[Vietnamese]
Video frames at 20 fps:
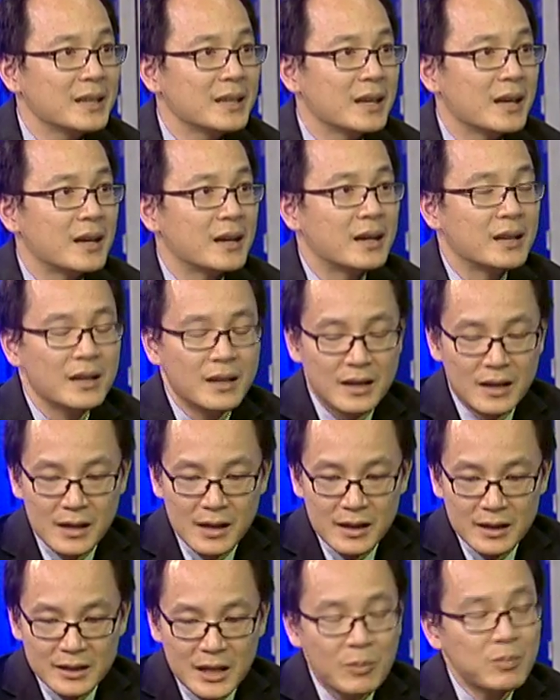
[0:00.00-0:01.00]
cái uh,
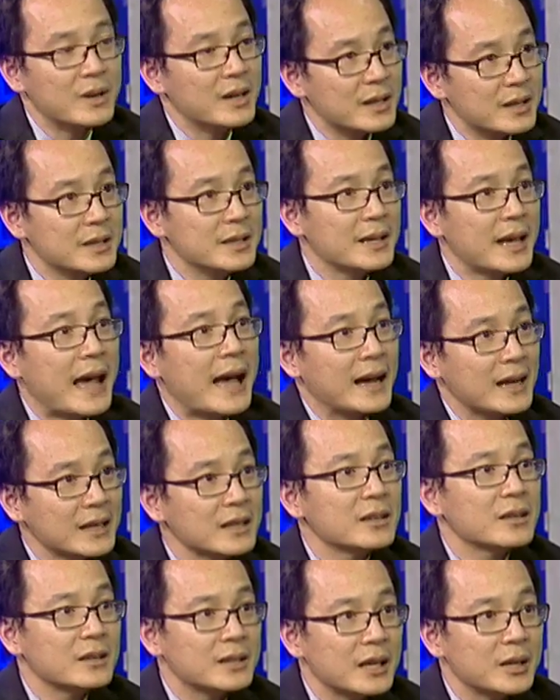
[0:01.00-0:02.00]
tóc ở dưới háng
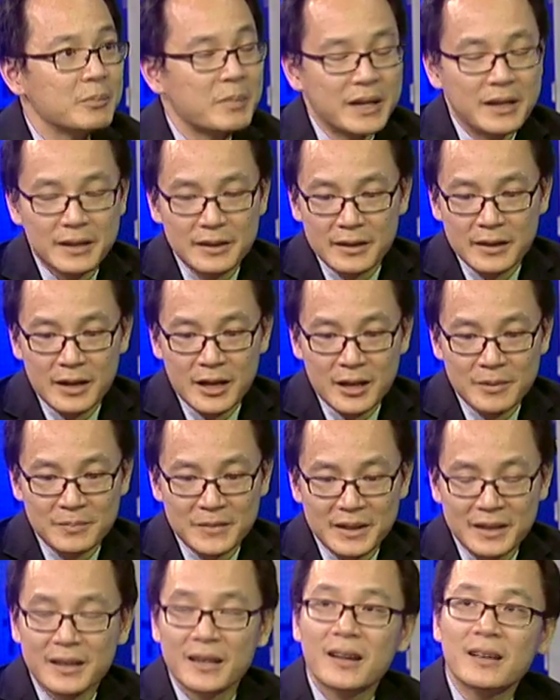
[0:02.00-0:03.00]
có thể bị uh,
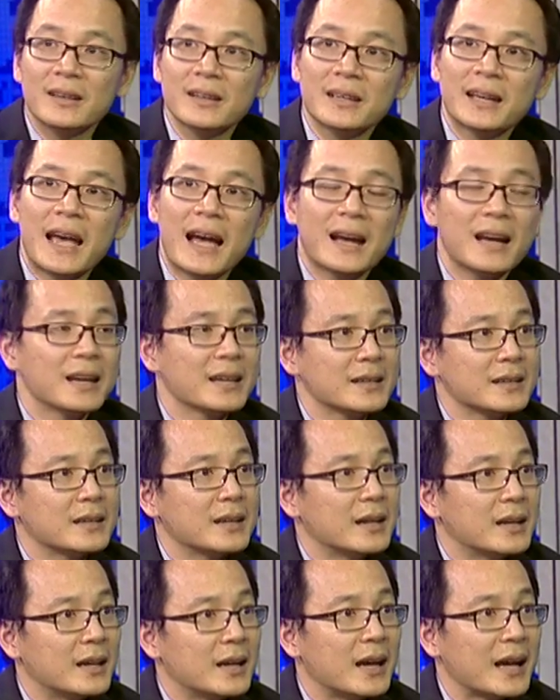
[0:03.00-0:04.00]
thì cái đó nó khác
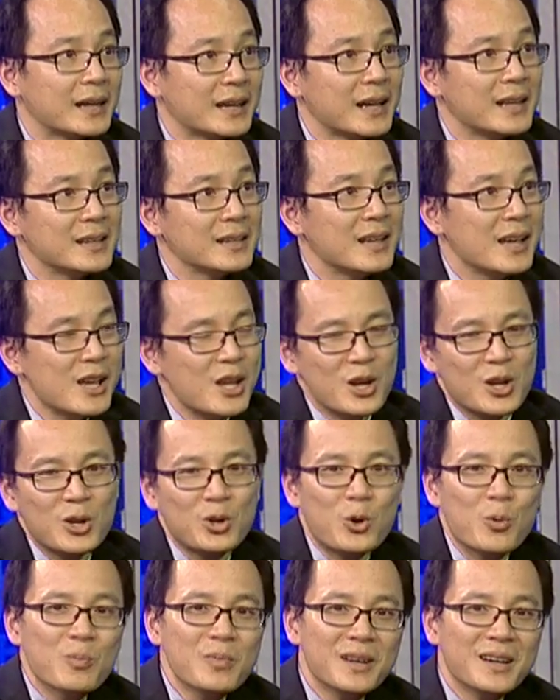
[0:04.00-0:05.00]
uh, hai cái
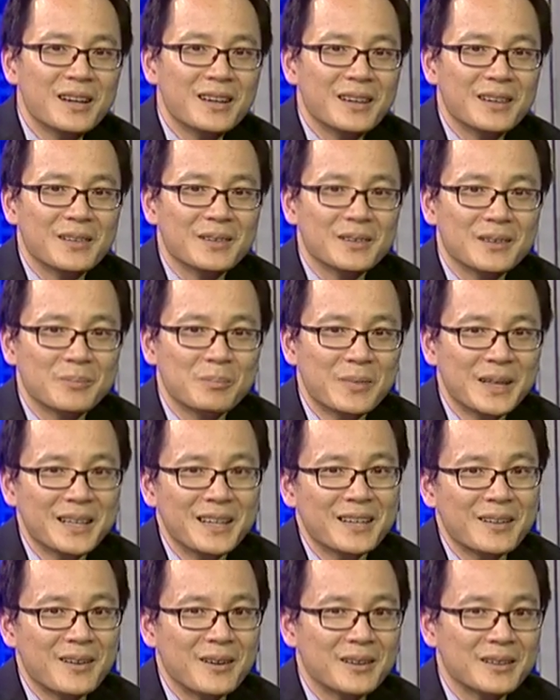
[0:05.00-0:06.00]
nó cũng là mấy
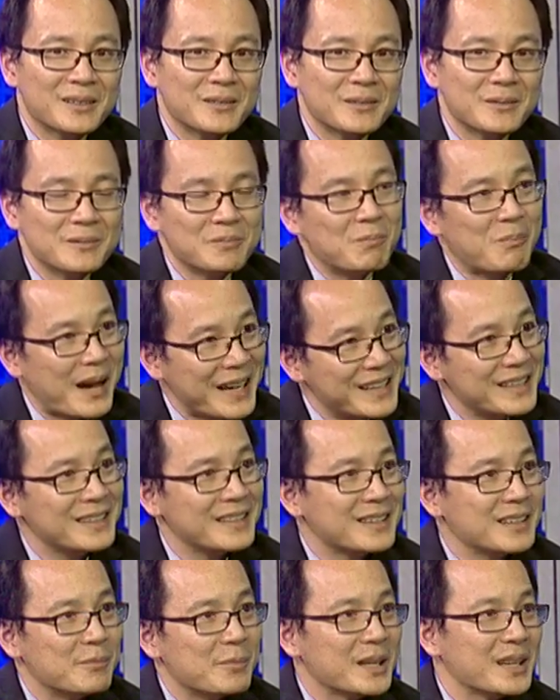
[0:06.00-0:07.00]
cái con máy
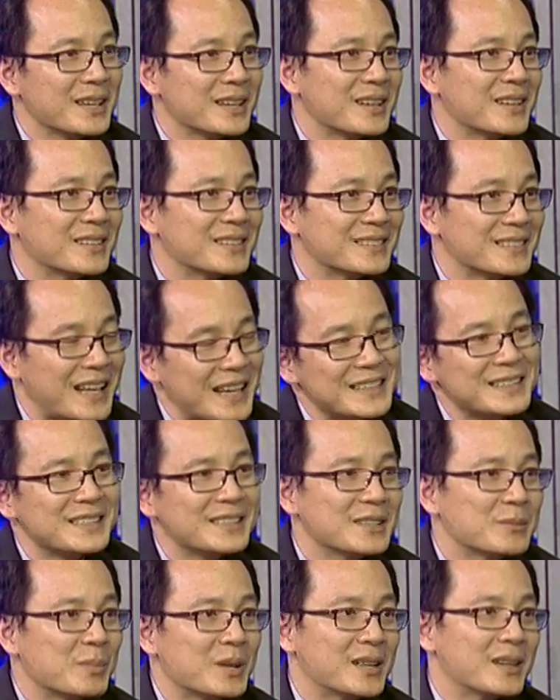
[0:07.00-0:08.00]
mấy cái con lái
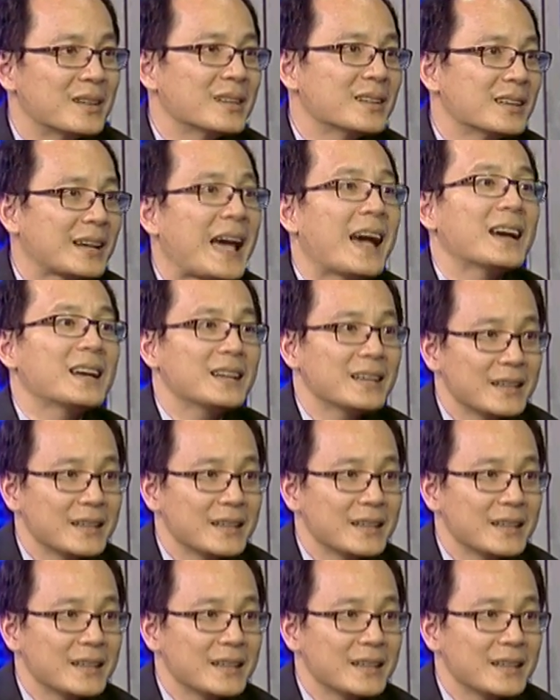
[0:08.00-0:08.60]
nhưng mà nó khác